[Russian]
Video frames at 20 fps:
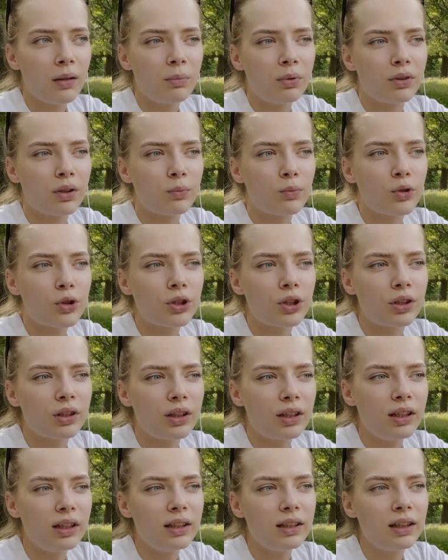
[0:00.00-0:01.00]
потому что
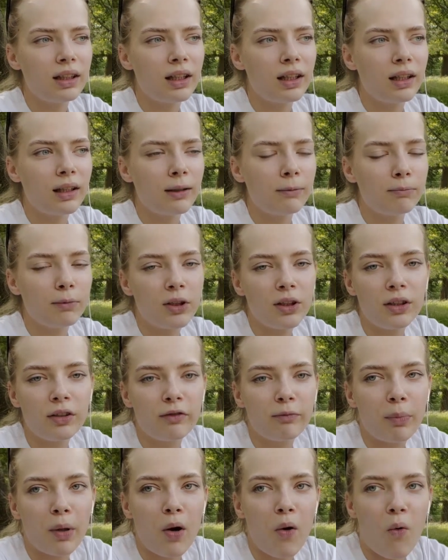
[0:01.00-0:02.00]
ты не, ты не
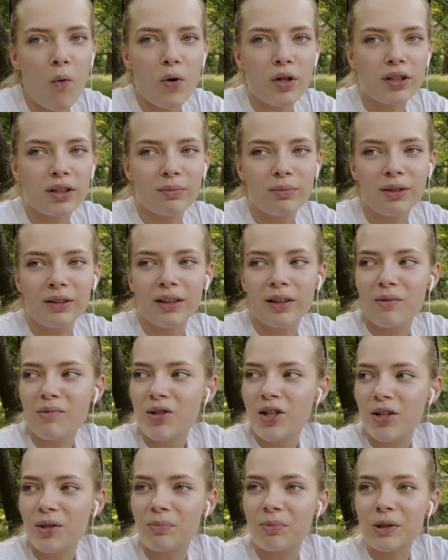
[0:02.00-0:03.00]
в походе, блин, я
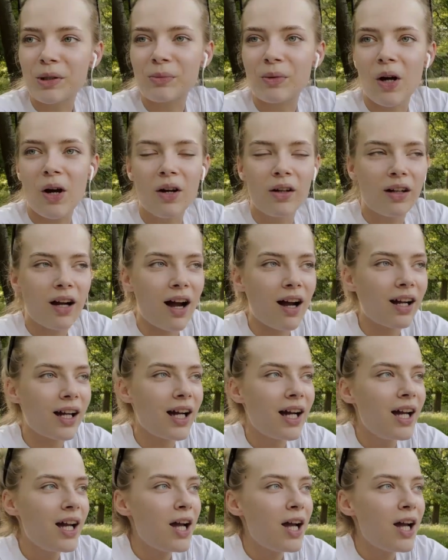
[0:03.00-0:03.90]
вообще не понимаю, как